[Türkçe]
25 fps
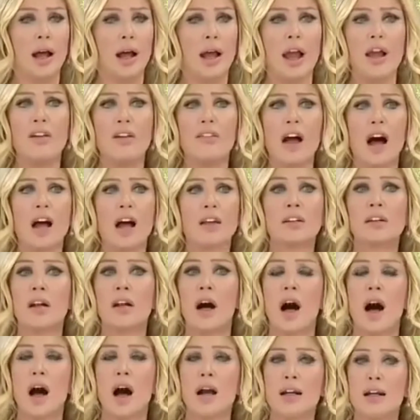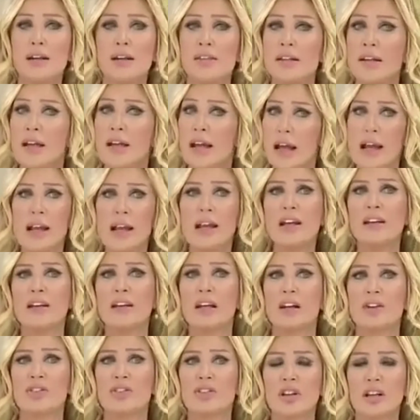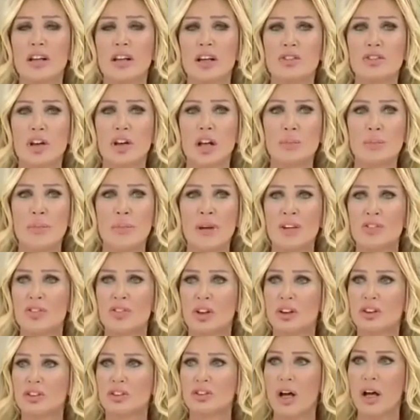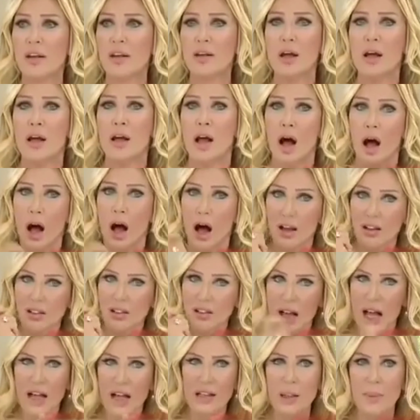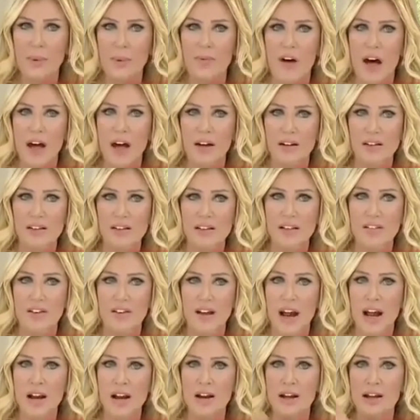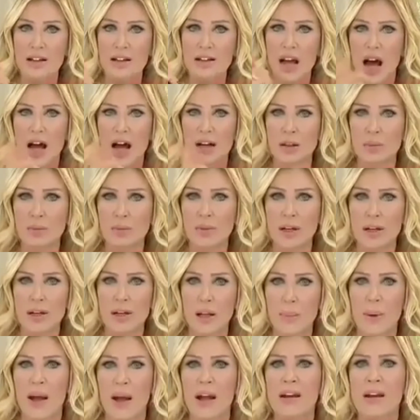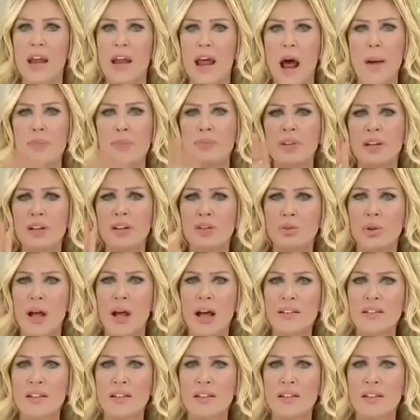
evladını, ailesini en iyi derecede yaşatmaya çalışan, aslan gibi vergisini veren, yardımlarını yapın. Ne yaptınız ulan